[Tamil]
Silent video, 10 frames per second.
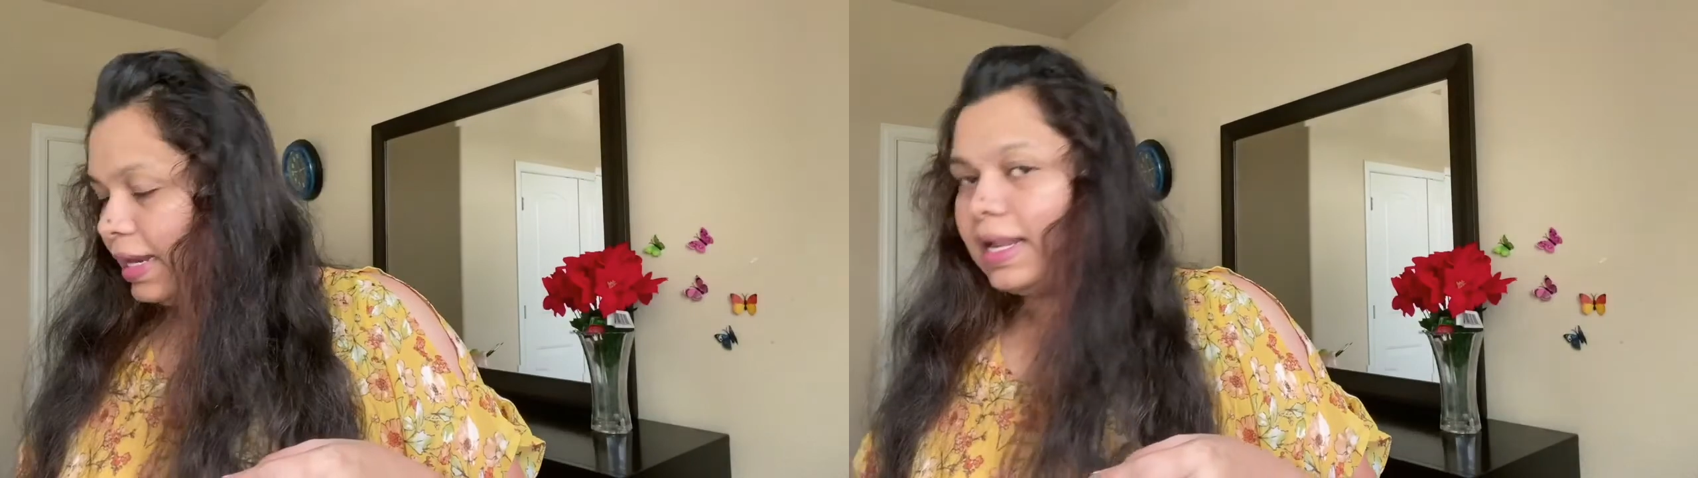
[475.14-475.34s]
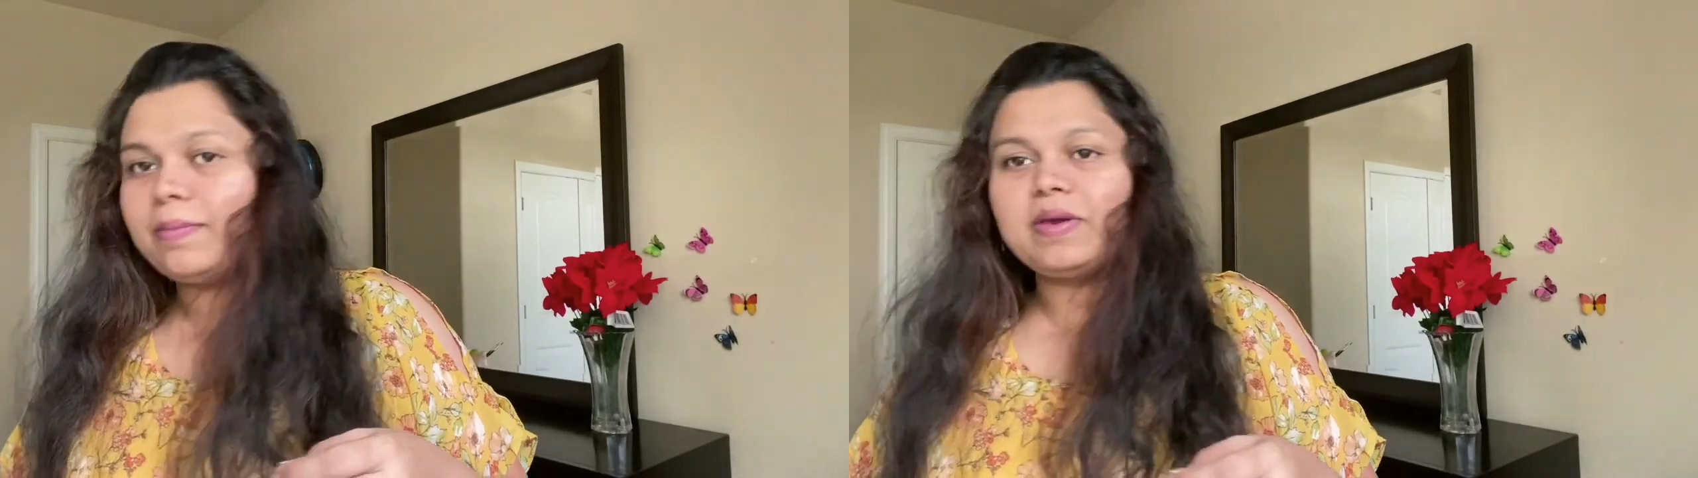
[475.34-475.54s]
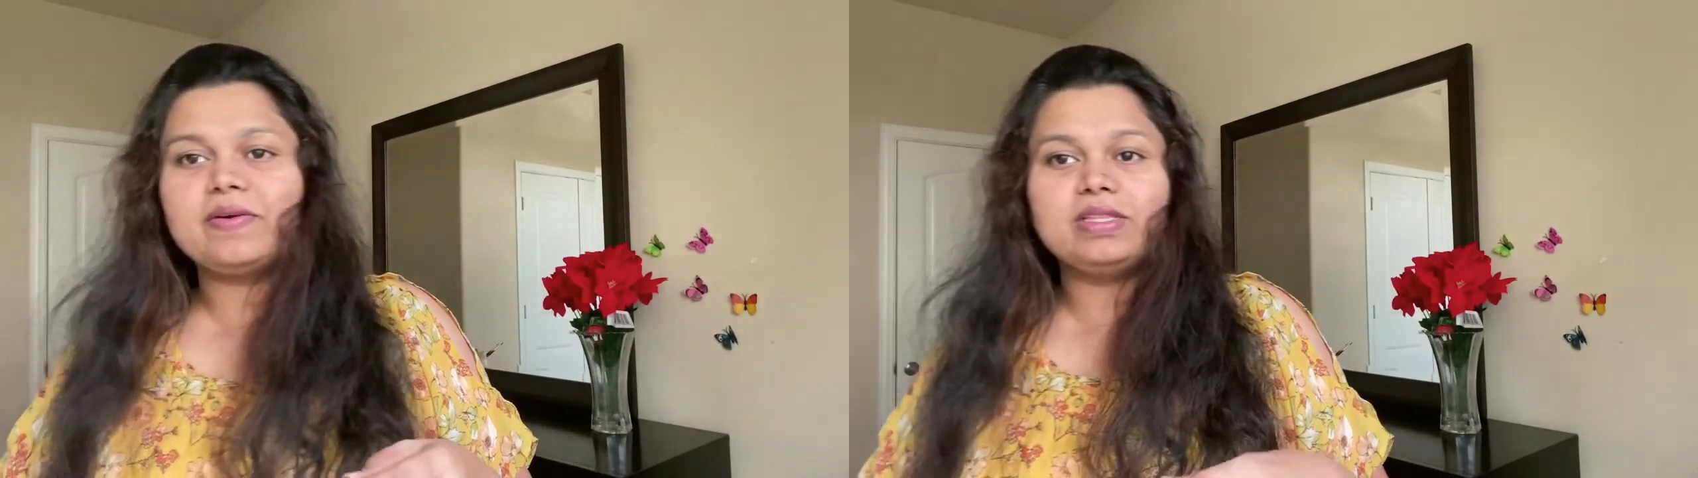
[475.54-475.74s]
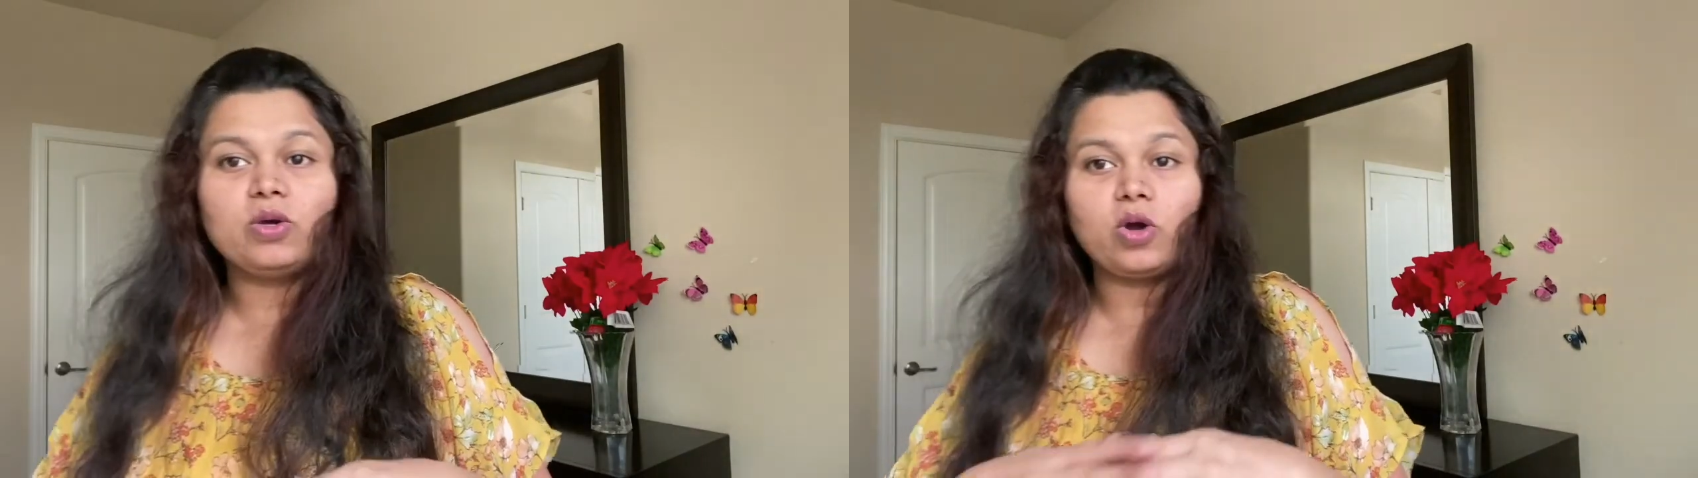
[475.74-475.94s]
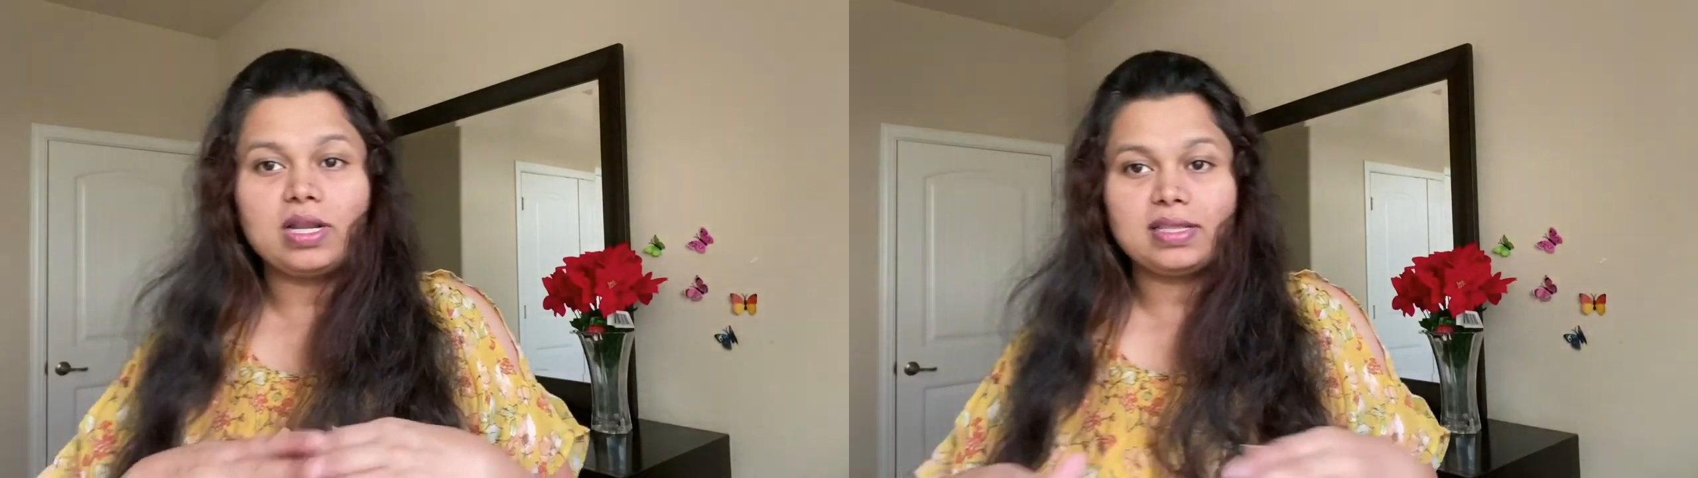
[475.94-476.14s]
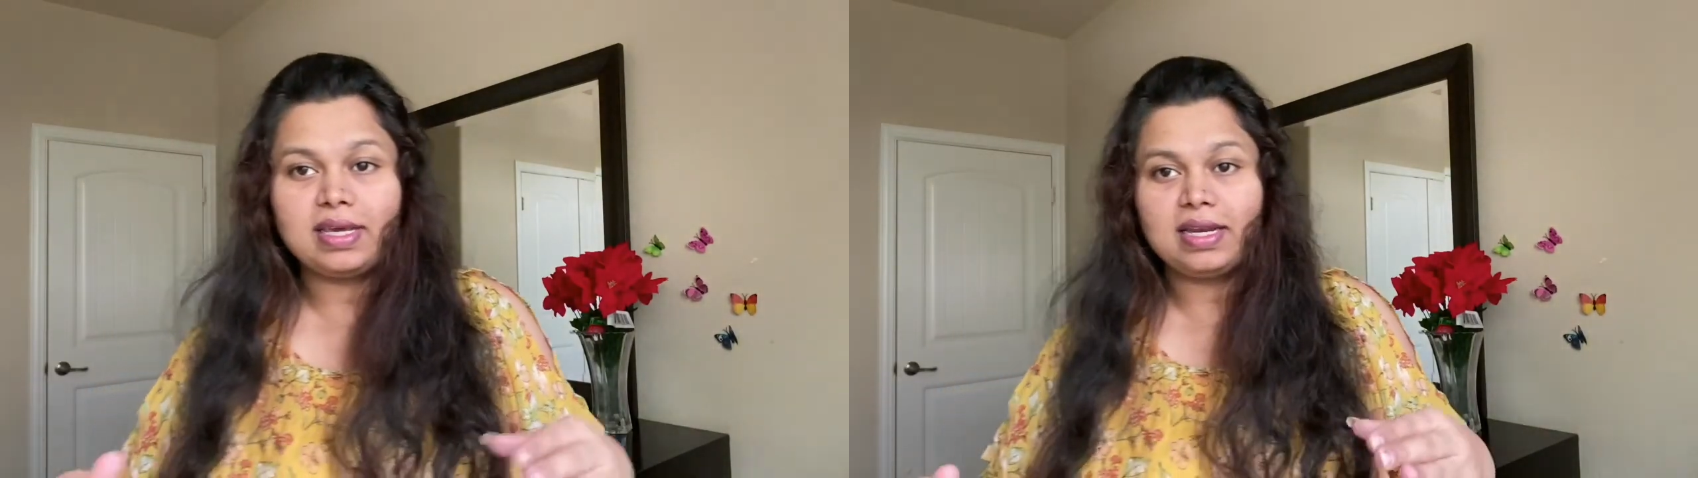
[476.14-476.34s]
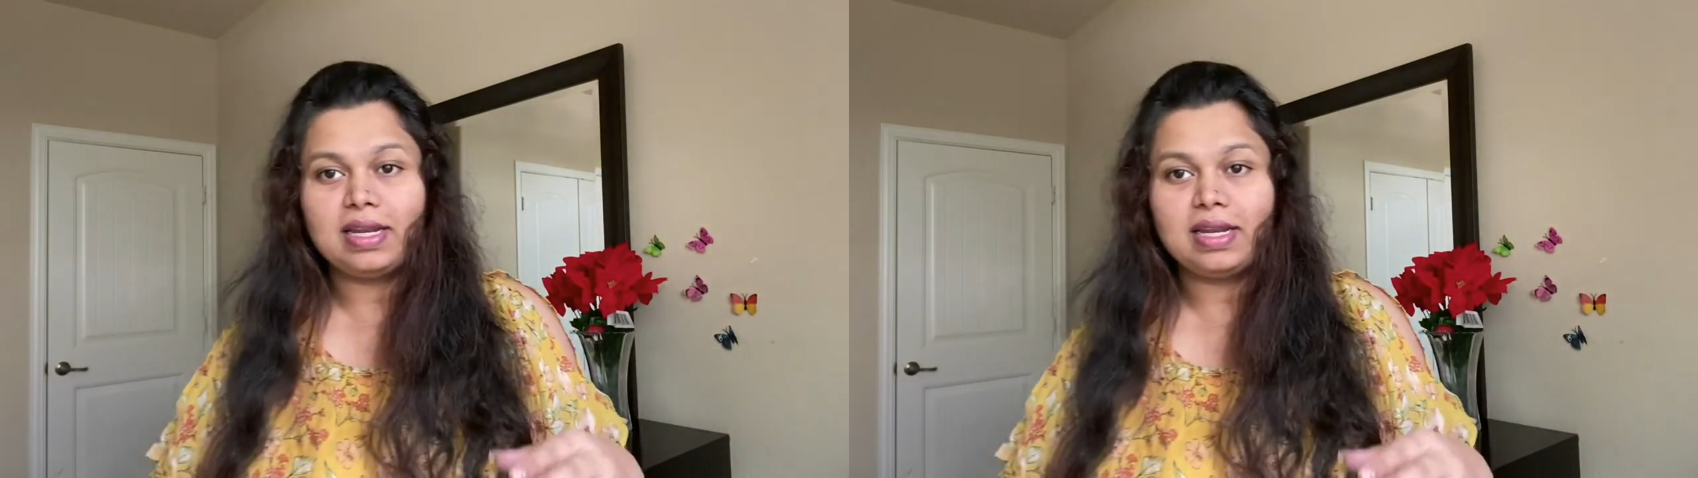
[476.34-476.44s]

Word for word: எல்லாமே வந்து குழந்தைங்க